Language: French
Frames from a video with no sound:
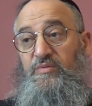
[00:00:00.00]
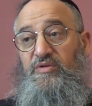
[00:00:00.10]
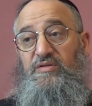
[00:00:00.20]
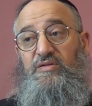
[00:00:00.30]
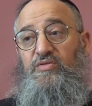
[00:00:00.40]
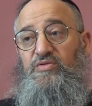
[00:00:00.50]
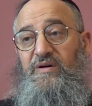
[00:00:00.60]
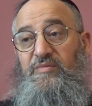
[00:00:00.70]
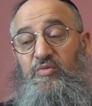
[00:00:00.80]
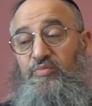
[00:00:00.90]
on se sent
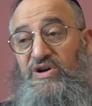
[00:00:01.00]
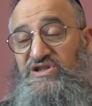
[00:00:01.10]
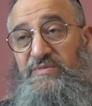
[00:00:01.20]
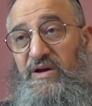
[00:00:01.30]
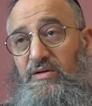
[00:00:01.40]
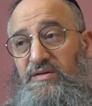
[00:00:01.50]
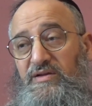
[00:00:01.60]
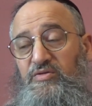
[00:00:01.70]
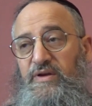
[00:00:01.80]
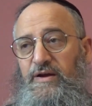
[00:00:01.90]
redevable, mais on ne pourra jamais rendre cette
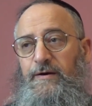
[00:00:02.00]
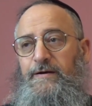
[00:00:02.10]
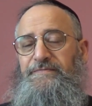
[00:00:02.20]
lumière.